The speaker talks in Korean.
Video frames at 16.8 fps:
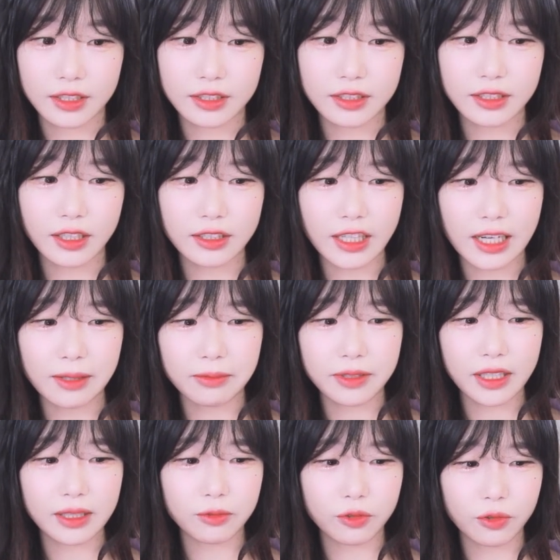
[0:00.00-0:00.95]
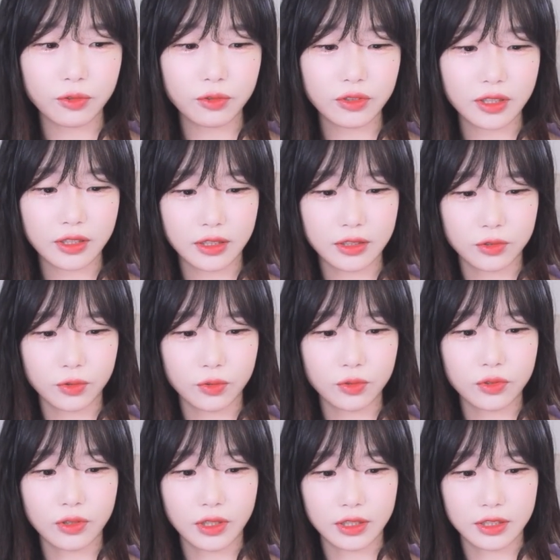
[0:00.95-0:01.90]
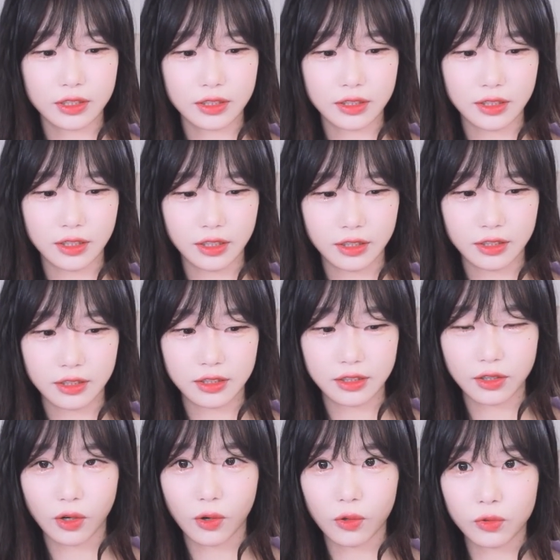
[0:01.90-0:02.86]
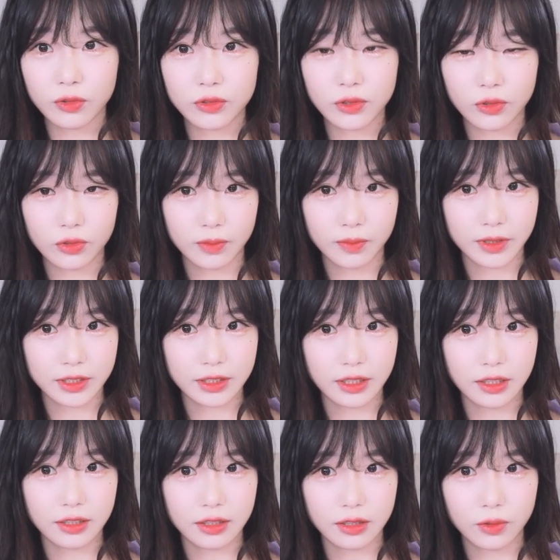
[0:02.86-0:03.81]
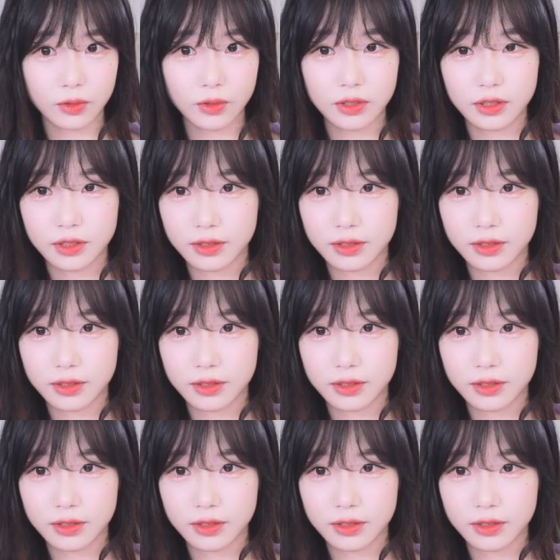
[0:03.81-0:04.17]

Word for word: 그냥 얇게 입고 오는 게 난 좋을 것 같은데 겉옷 정도만 챙기고